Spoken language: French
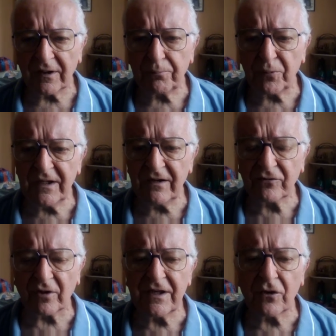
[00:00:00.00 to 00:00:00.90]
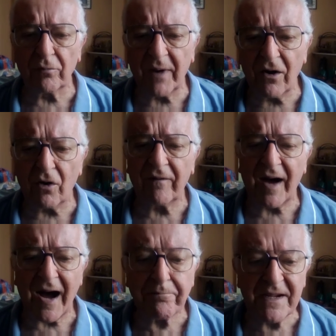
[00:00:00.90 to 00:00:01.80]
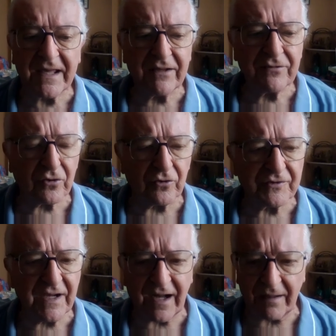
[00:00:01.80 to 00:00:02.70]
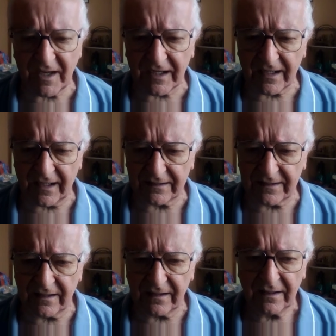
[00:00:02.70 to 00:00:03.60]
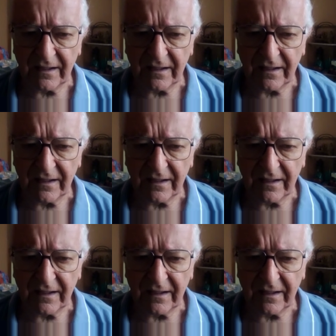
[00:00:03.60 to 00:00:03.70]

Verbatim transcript: Et puis, ils se sont dit comment on va appliquer ce concile à Amérique latine.